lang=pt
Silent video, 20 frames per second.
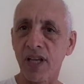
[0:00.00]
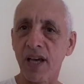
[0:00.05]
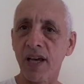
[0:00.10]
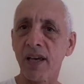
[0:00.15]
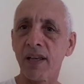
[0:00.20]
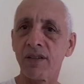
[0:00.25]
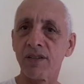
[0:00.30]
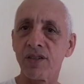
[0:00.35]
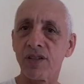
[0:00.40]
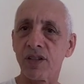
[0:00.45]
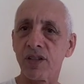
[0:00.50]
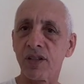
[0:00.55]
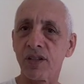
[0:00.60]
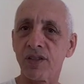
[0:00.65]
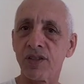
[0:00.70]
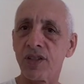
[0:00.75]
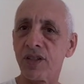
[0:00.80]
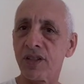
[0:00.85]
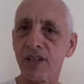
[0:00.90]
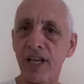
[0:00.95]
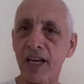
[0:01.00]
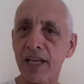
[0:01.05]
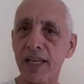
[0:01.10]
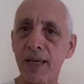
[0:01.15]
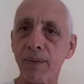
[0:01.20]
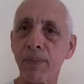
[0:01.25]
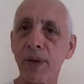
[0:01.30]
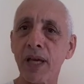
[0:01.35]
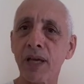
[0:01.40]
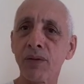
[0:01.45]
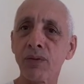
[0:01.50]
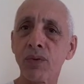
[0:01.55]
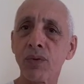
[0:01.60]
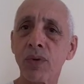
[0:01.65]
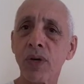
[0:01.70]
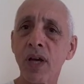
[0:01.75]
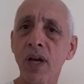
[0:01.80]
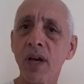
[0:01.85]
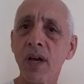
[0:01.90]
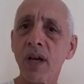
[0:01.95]
né, de, de
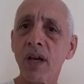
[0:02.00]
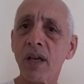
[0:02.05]
treinamento